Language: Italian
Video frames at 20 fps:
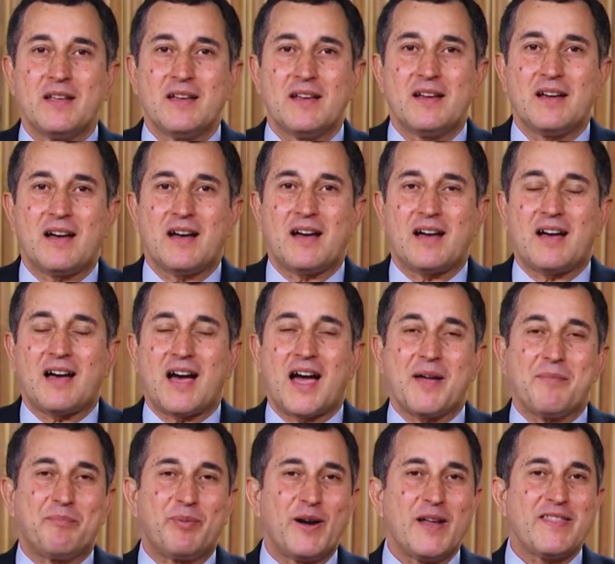Salve,
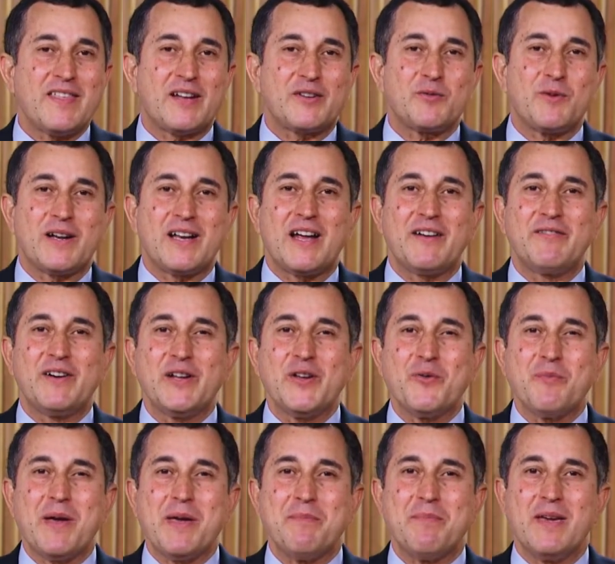cara famiglia
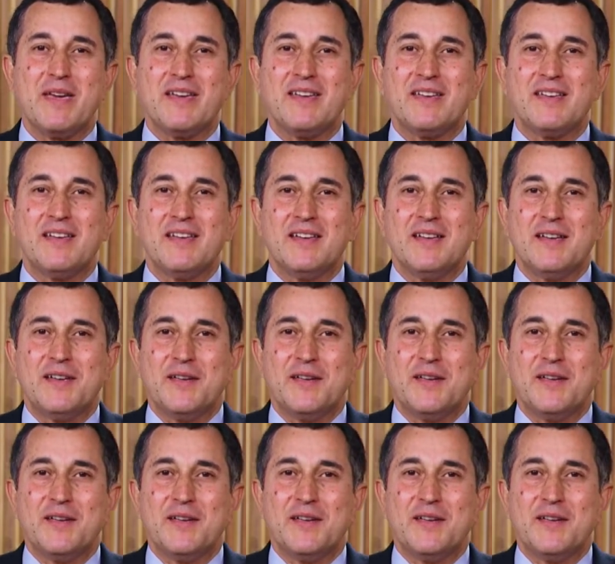della Chiesa,